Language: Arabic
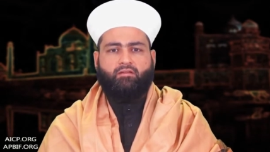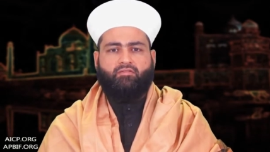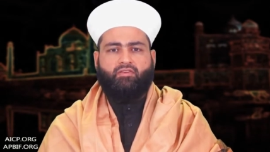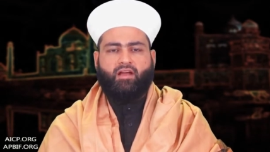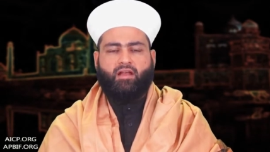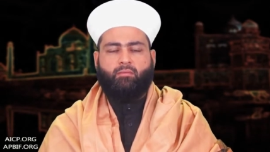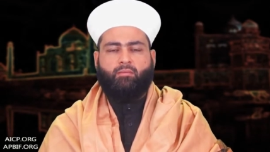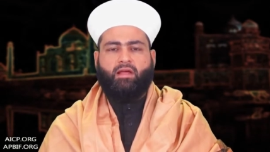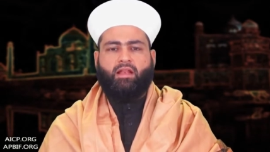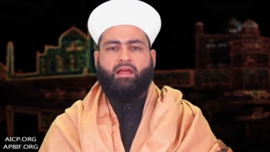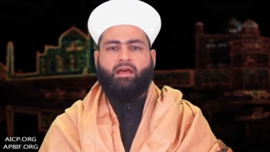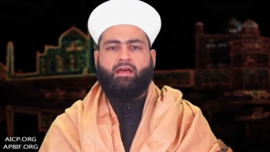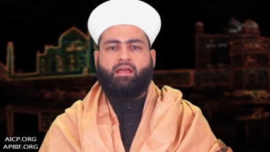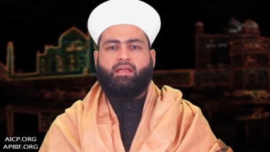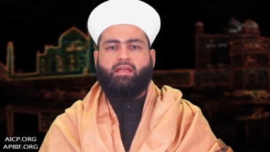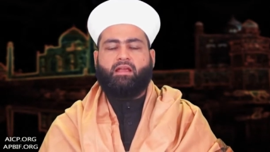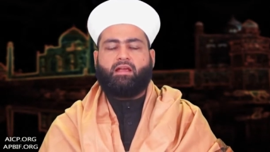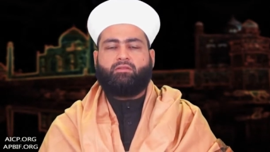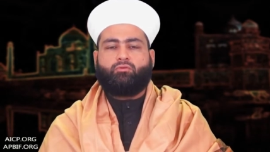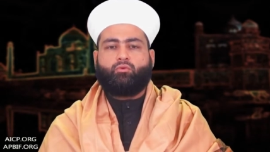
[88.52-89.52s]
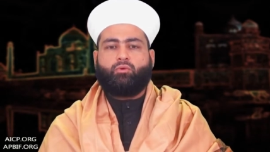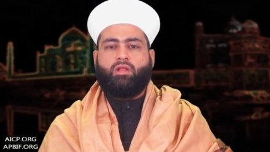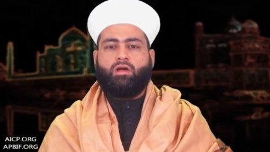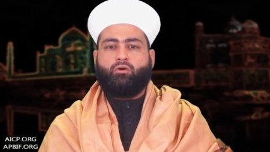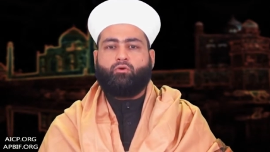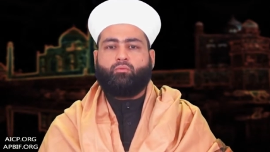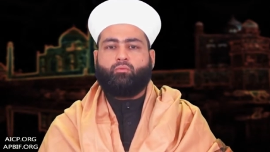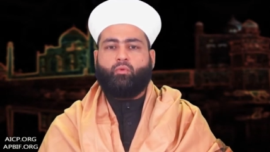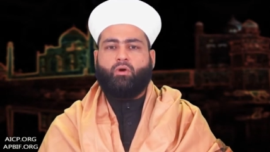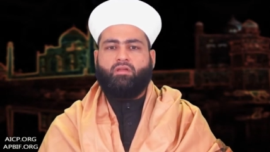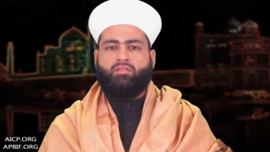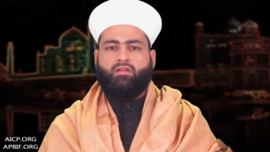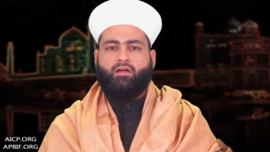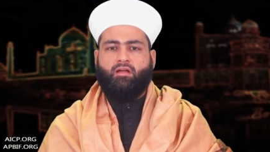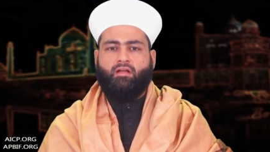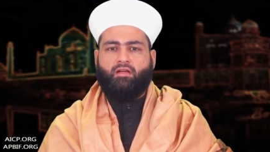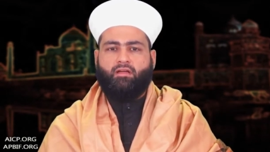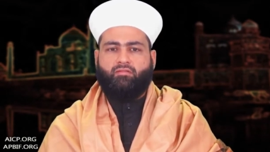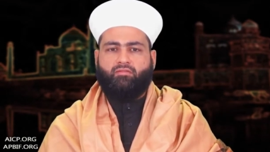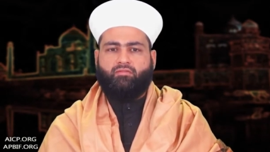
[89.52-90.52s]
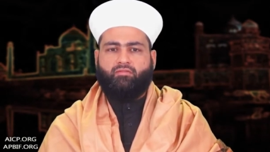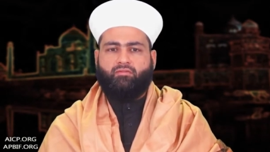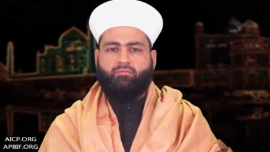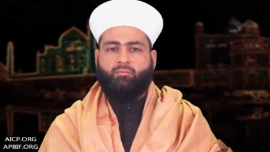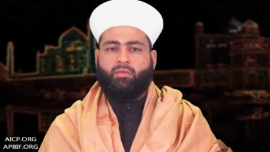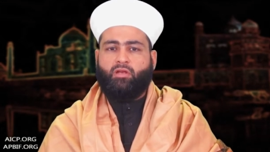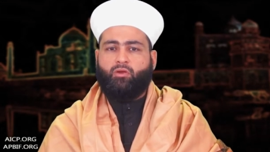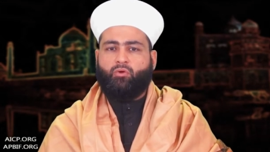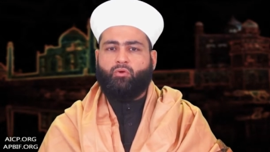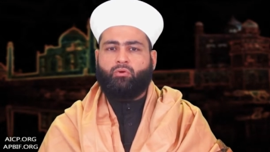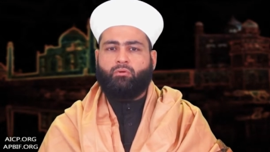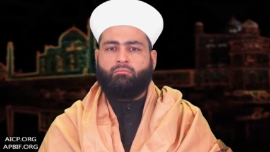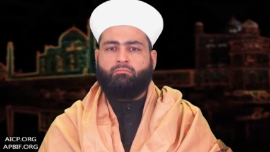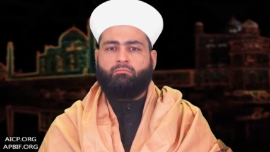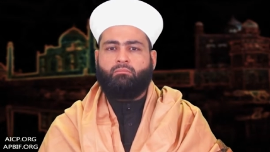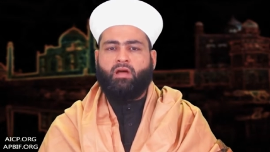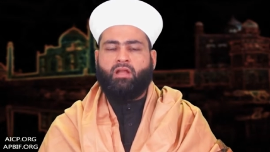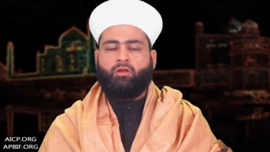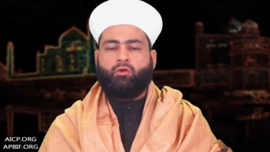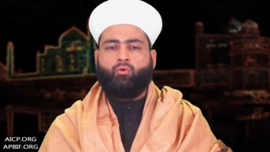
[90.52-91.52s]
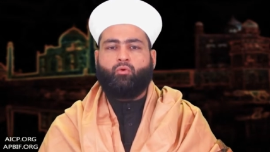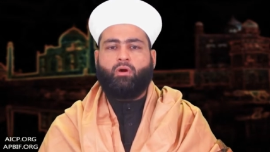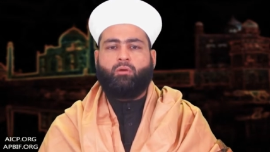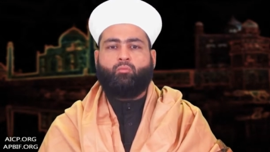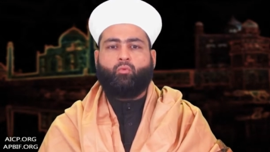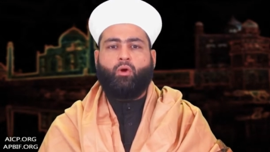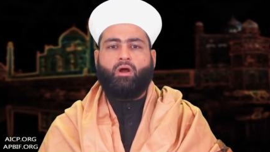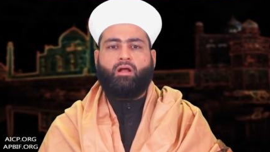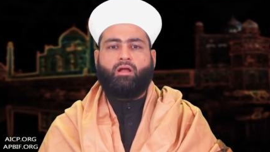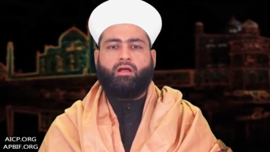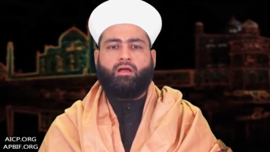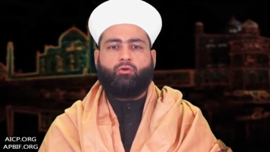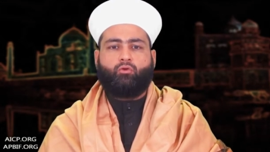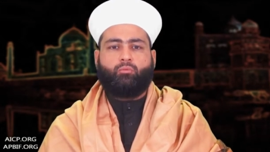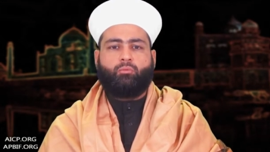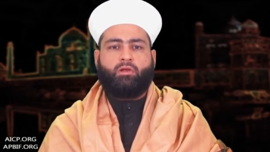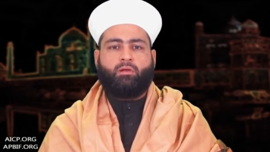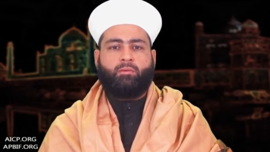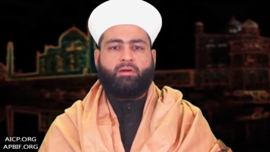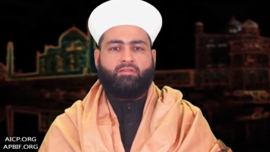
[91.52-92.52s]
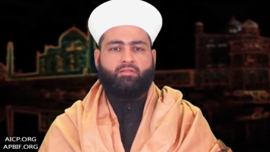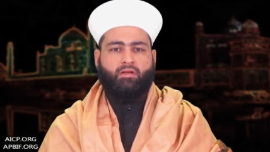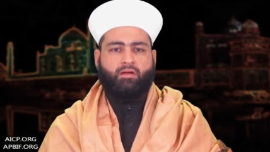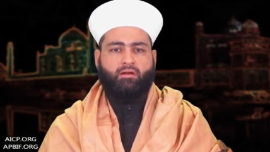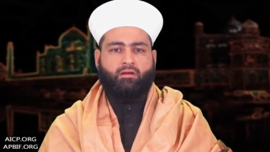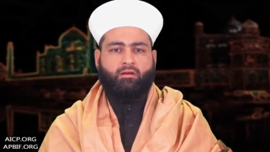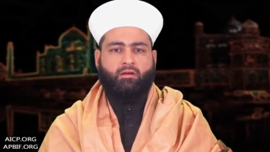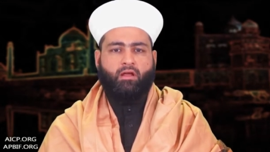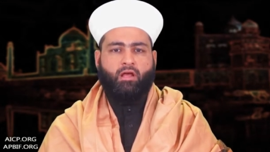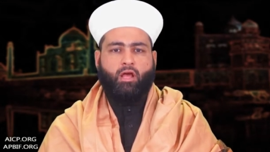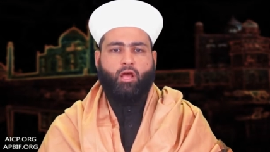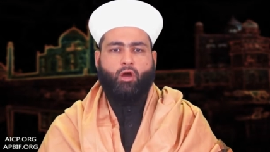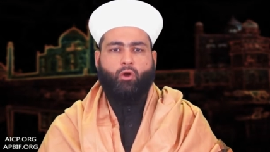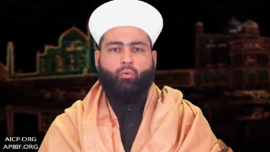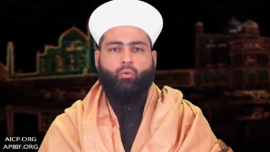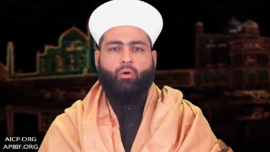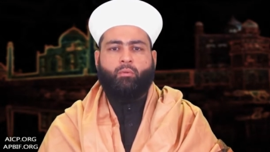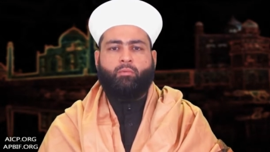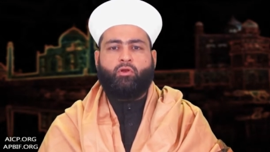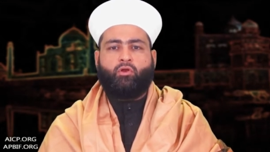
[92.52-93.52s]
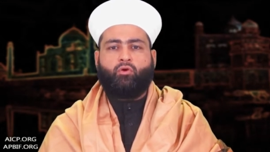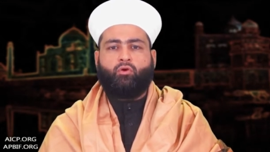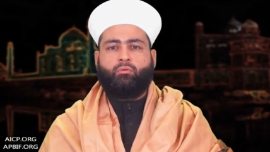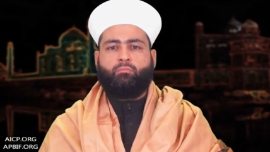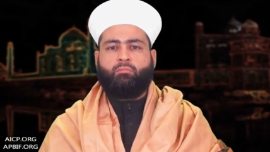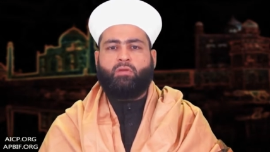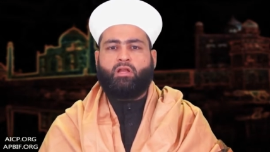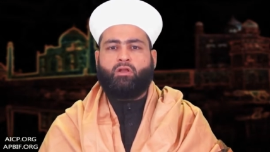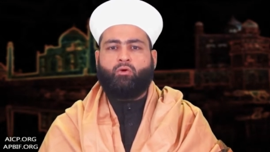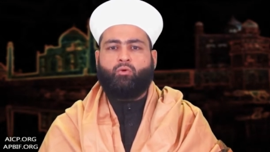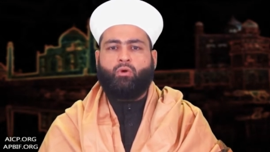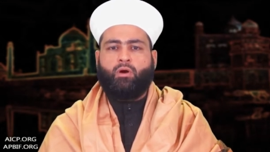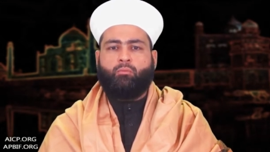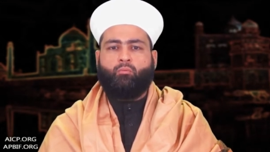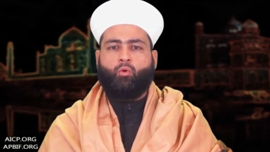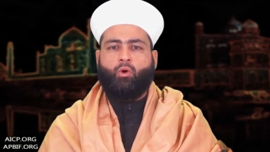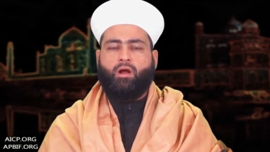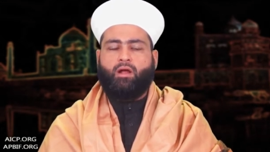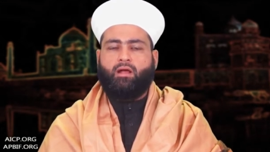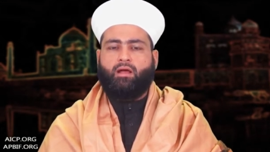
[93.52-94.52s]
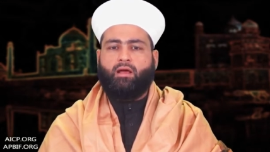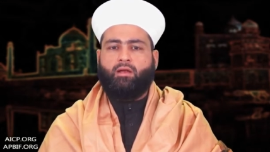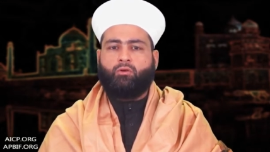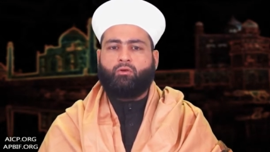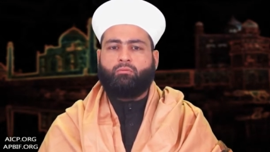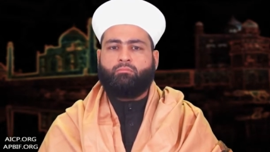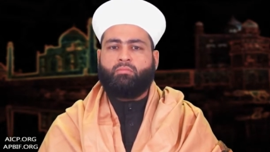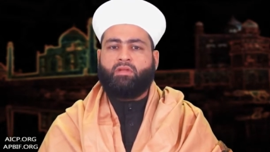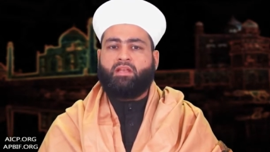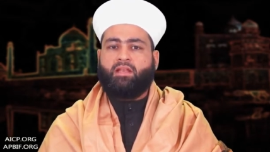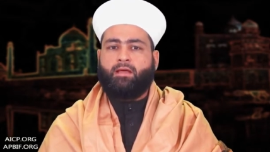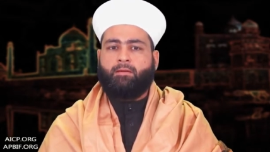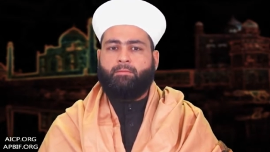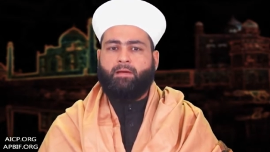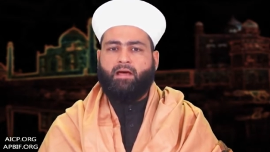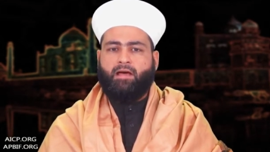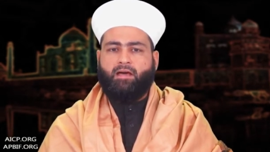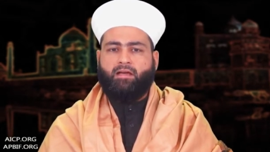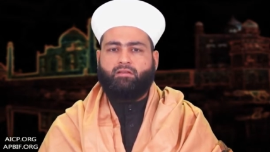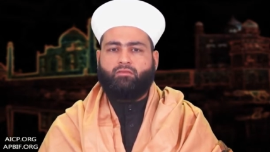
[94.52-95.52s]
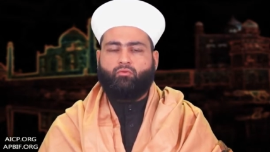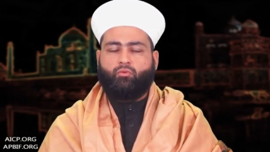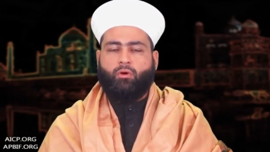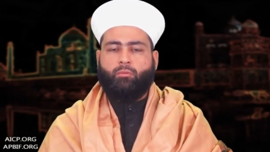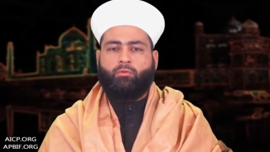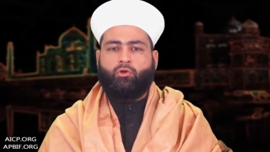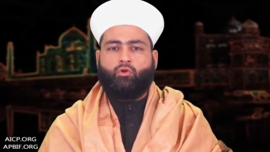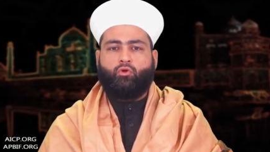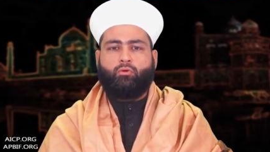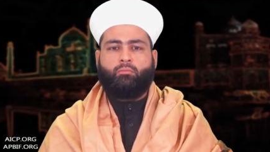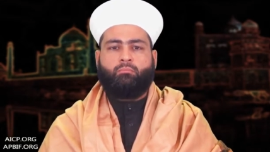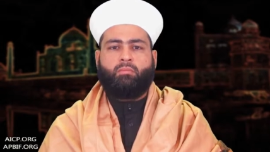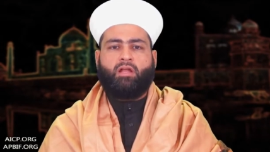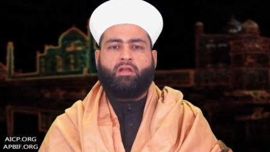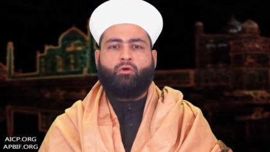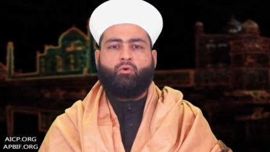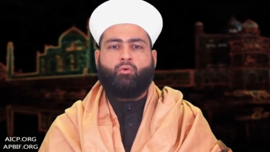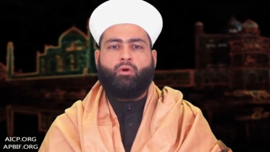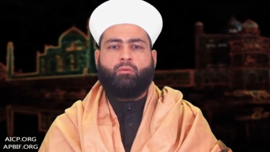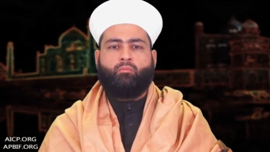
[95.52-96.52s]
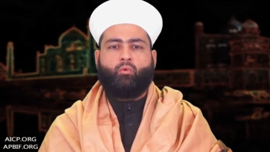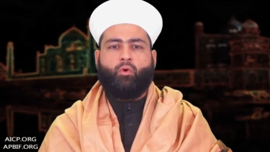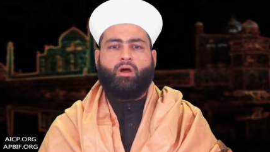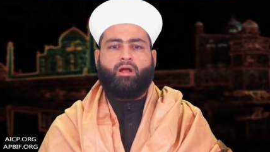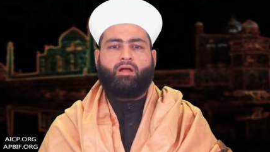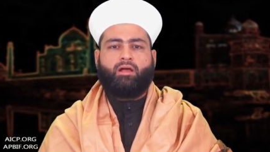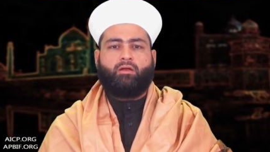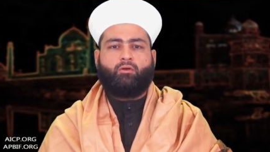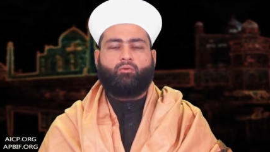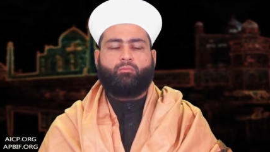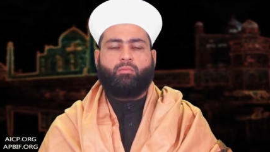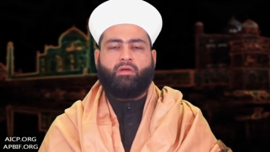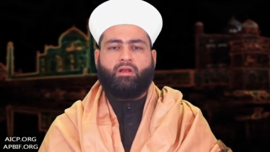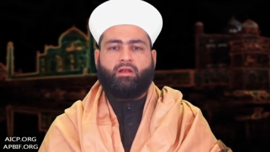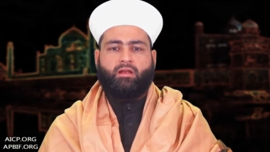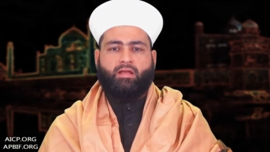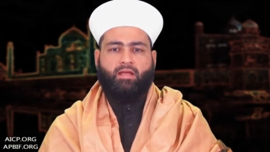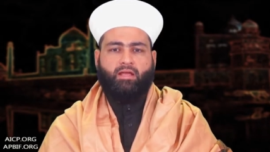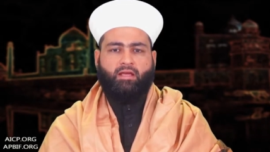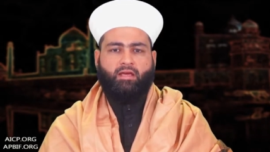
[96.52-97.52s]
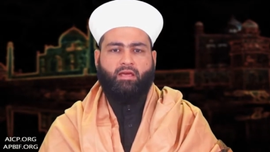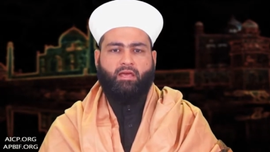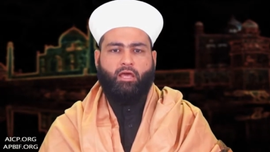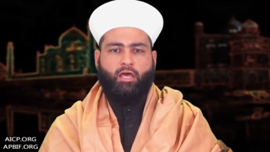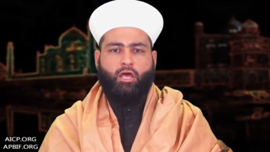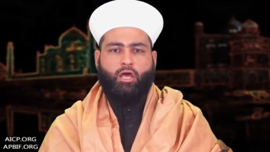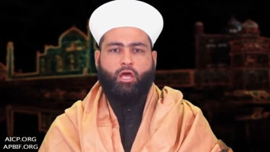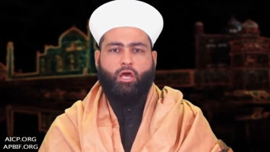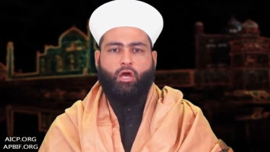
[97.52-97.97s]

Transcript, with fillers: فالملائكة لهم وظائف منهم من هو موكل بالمطر ومنهم من هو موكل بالنبات ومنهم من هو موكل بالريح